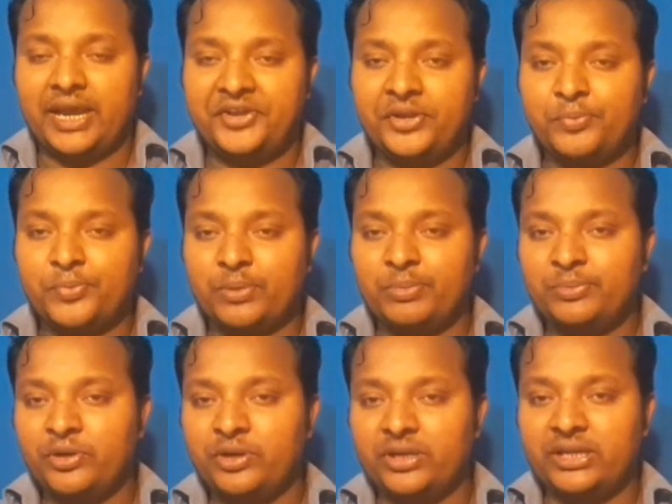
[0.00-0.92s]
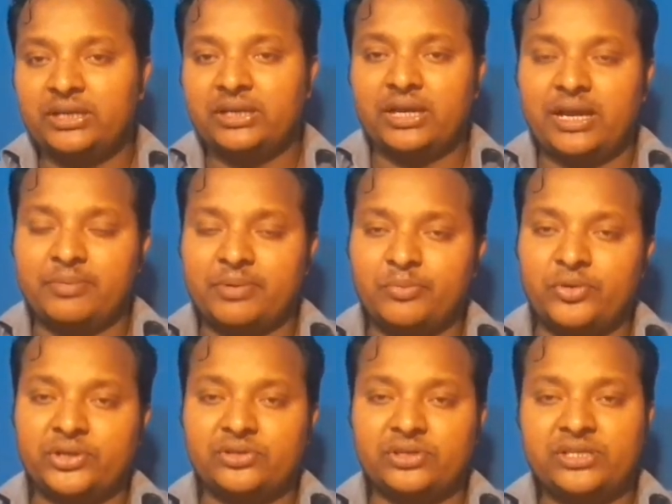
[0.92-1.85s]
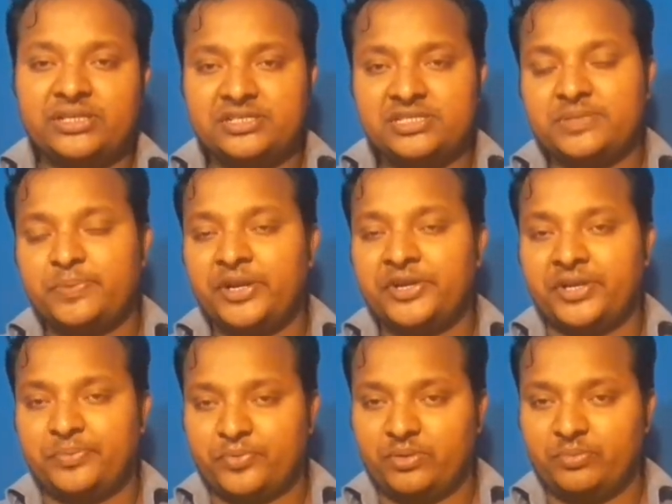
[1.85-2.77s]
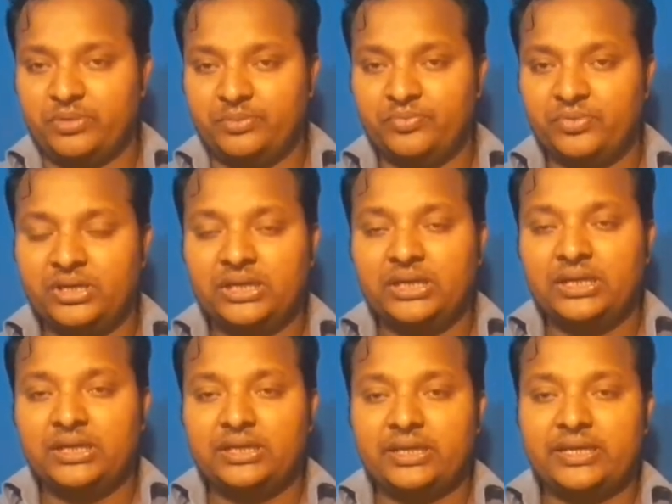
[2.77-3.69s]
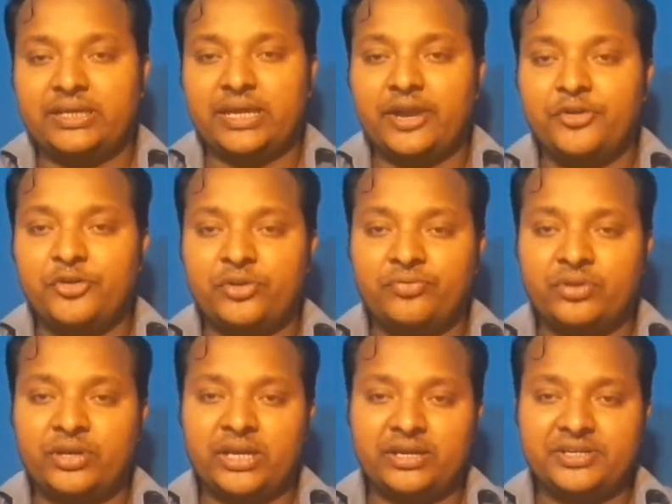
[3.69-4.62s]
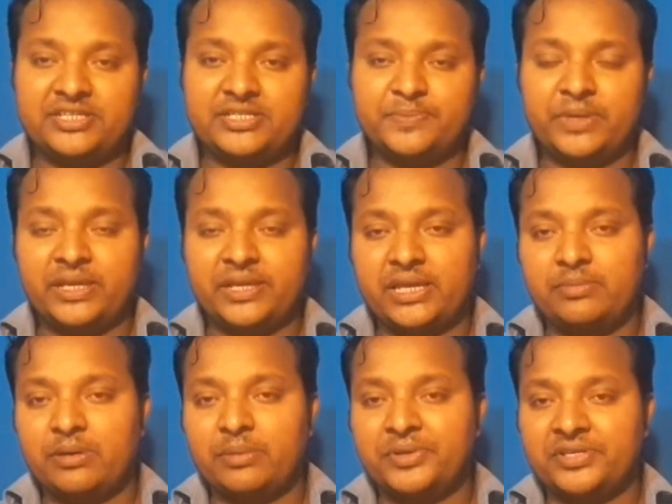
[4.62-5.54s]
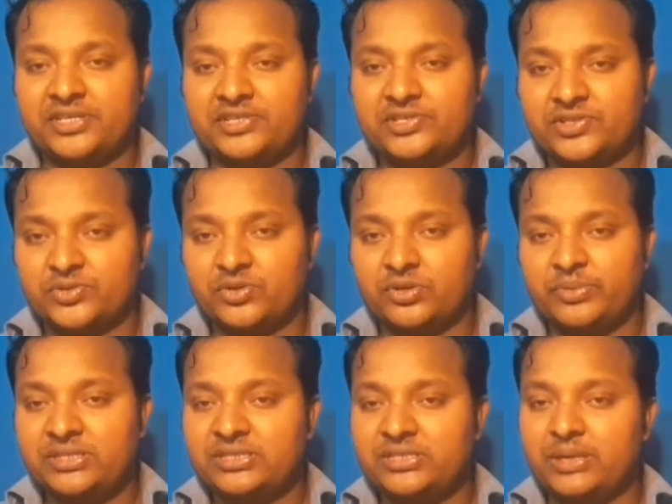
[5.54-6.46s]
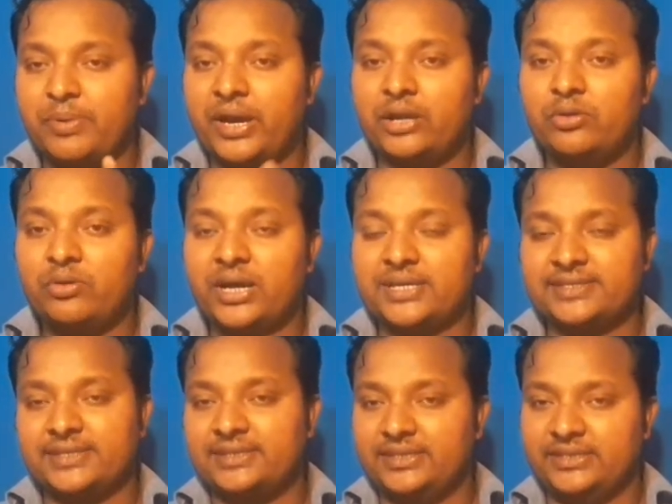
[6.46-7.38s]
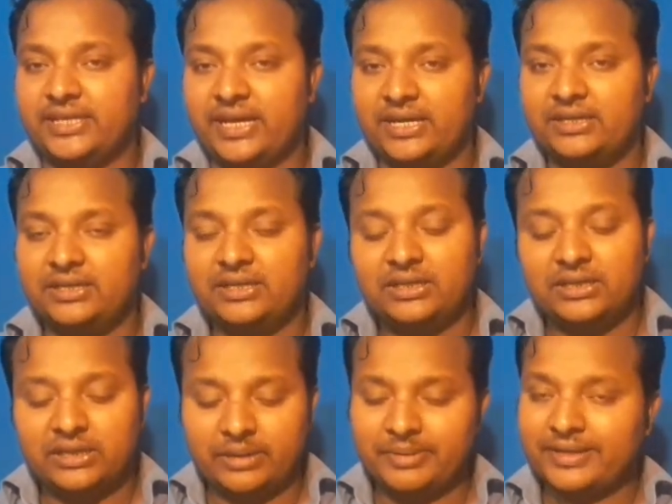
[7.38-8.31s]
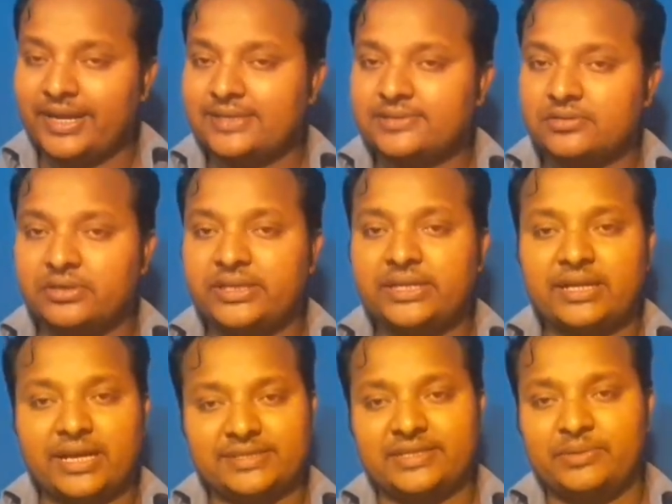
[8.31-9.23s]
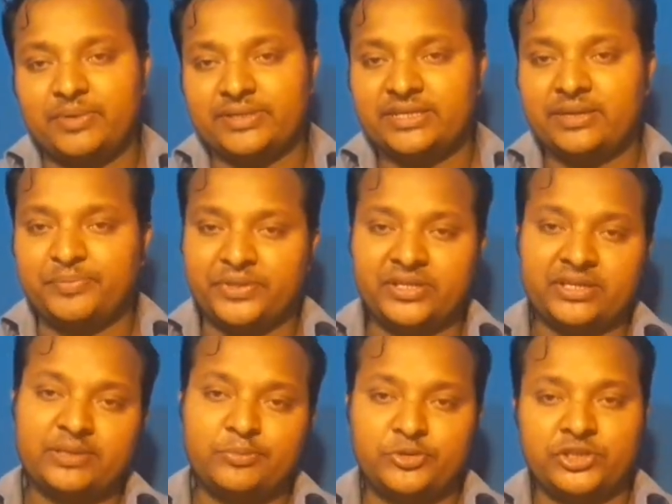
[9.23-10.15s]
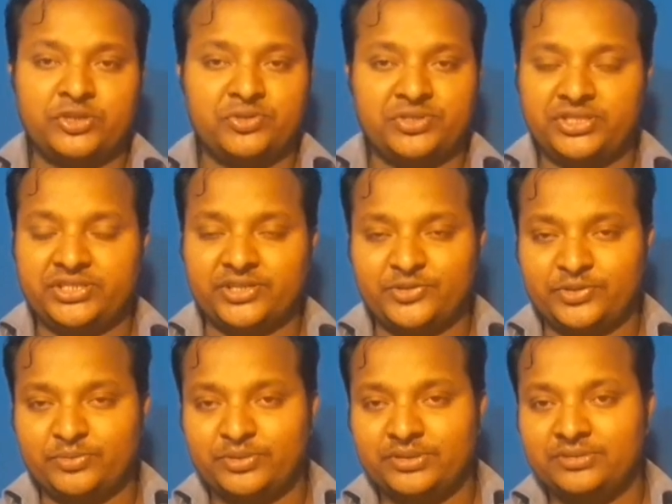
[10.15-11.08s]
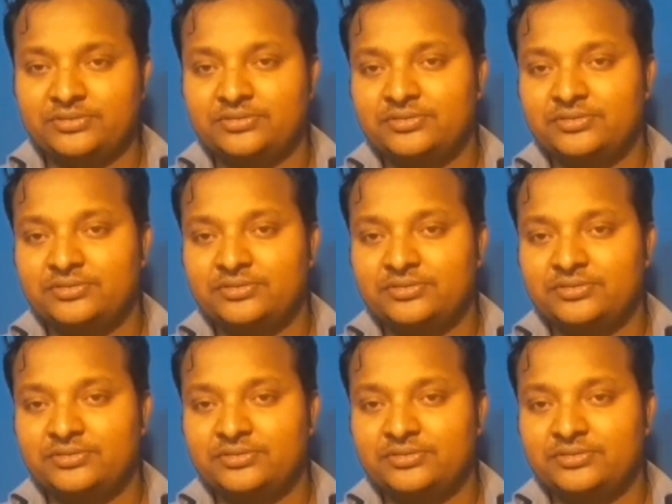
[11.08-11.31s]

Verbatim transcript: লাইটিং প্রবলেম হলে আমরা মনে করি ডিসপ্লেটাই প্রবলেম এই অ্যান্ড্রয়েড ফোনের ডিসপ্লে কিভাবে টেস্ট করবেন যে ভালো আছে কি না আমি কাজ করি কাজের মাঝে আপনাদেরকে বোঝানোর চেষ্টা করব